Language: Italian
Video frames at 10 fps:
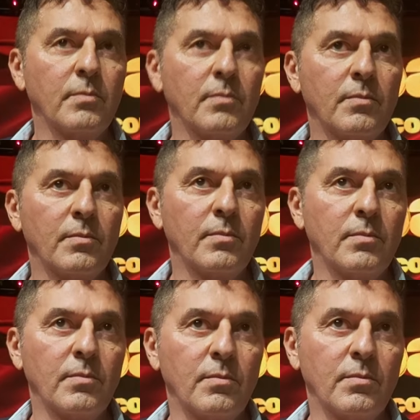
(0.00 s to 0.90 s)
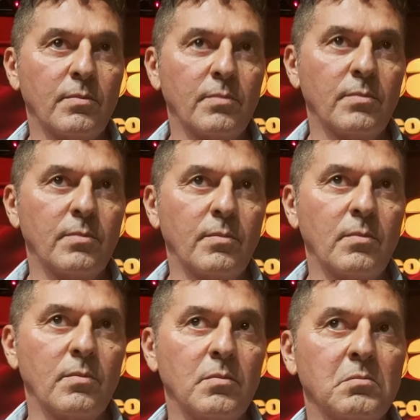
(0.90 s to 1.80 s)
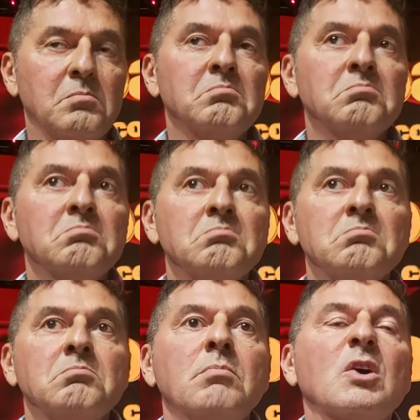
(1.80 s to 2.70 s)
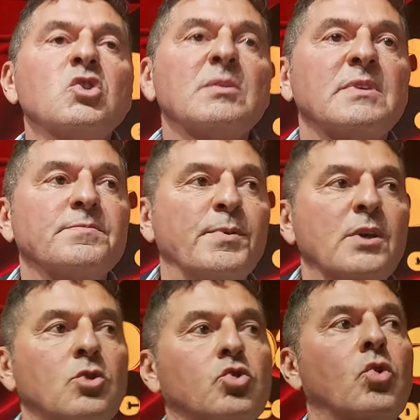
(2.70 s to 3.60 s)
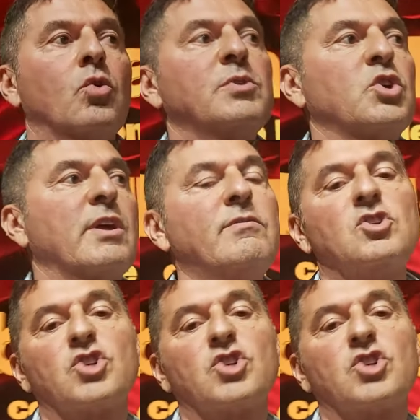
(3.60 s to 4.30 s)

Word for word: che sei un volto così popolare? Ma cosa mi ha spinto? Bisogna